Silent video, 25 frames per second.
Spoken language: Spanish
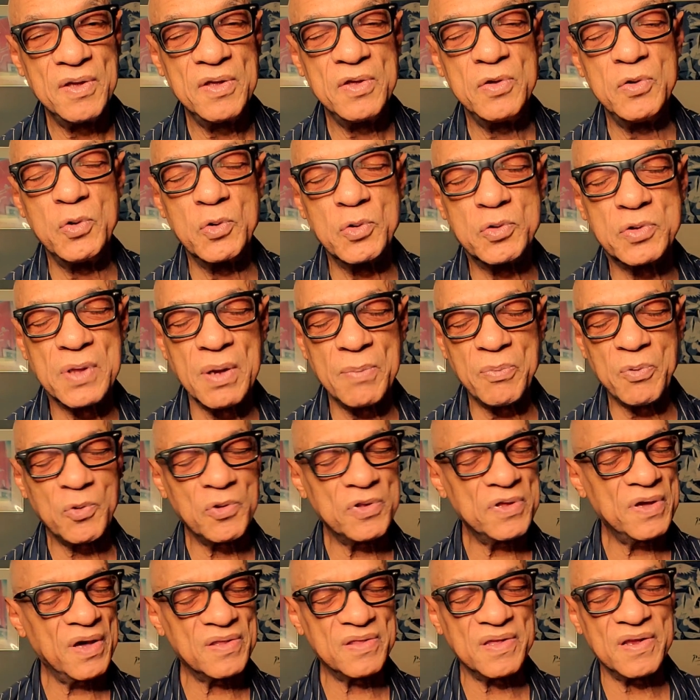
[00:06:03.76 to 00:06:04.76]
y usted
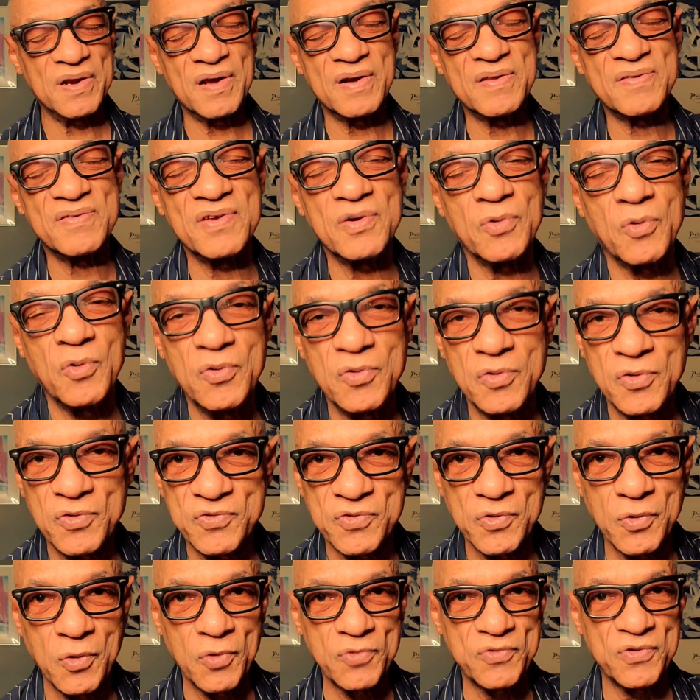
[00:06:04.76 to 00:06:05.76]
podía tirarse con
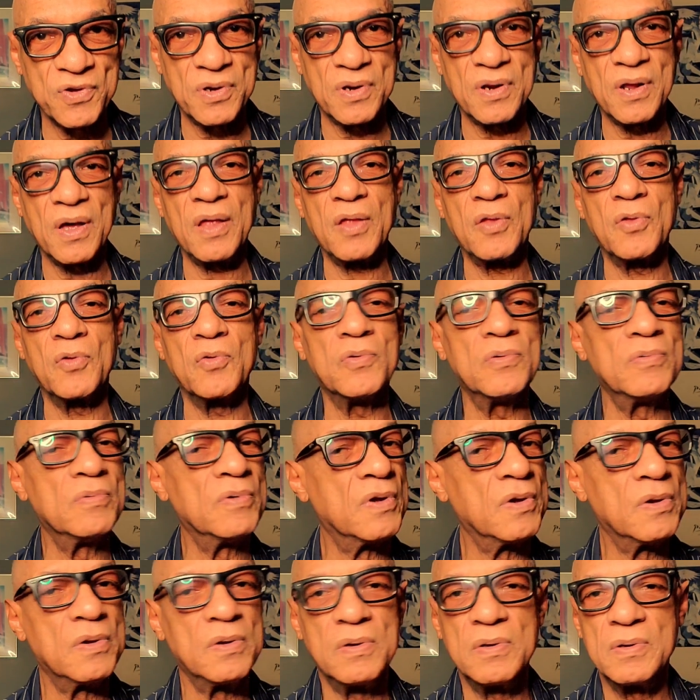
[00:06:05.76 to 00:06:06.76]
los ojos cerrados,
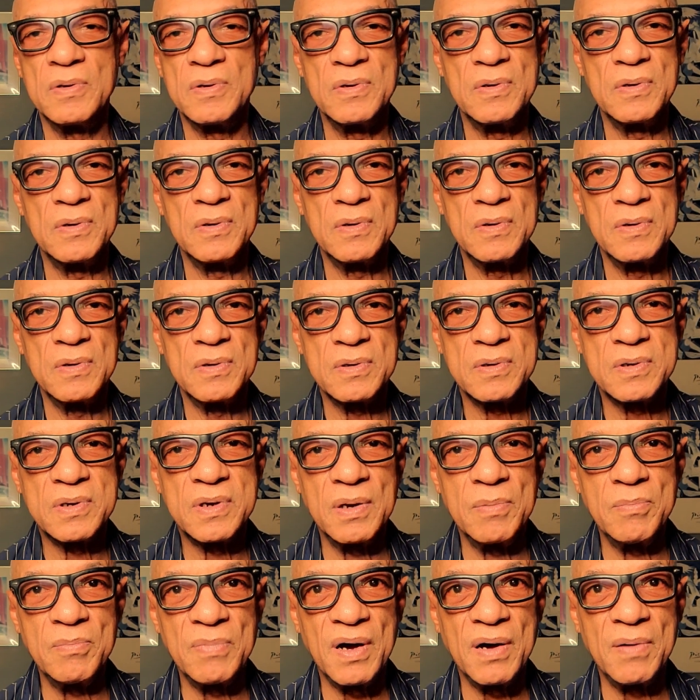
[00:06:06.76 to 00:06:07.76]

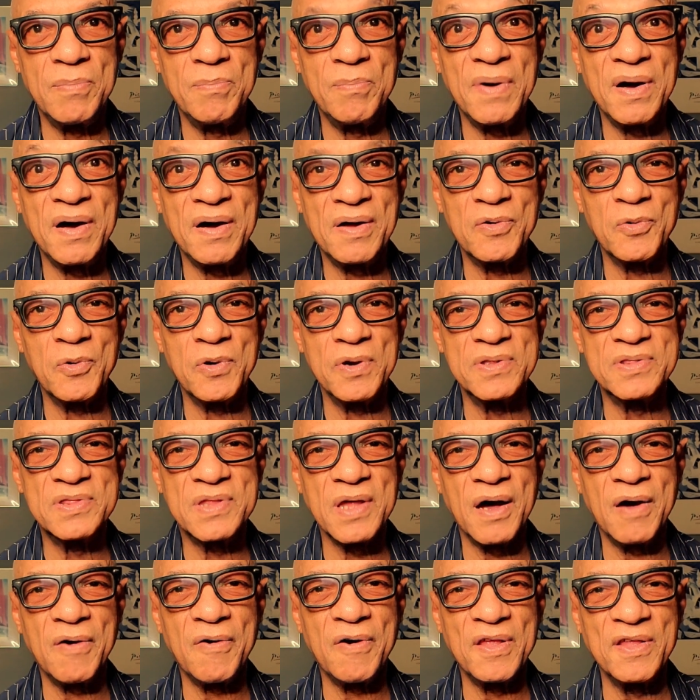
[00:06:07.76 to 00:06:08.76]
que más malo
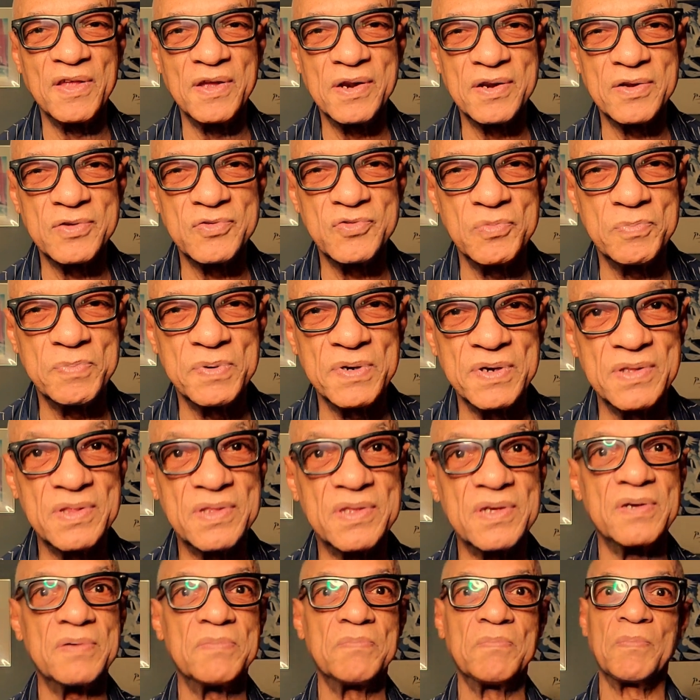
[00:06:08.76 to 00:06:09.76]
estaba de
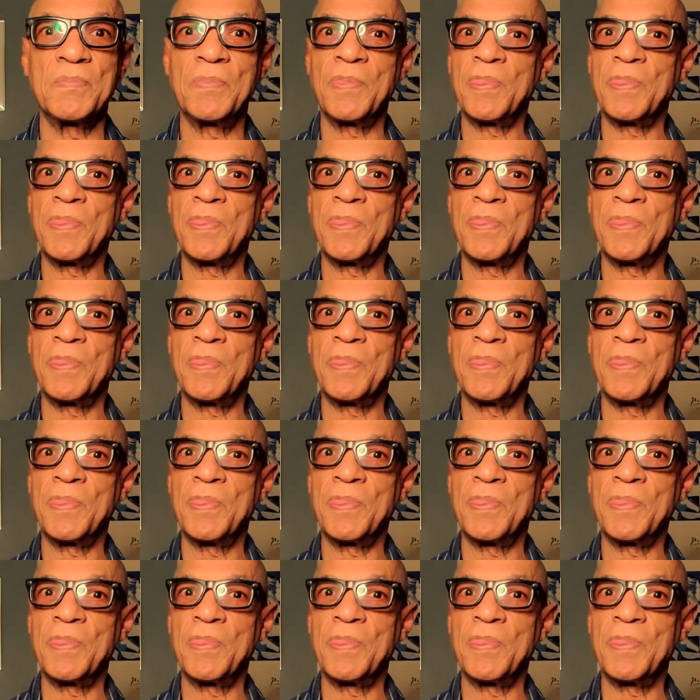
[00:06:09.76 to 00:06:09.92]
rechupete.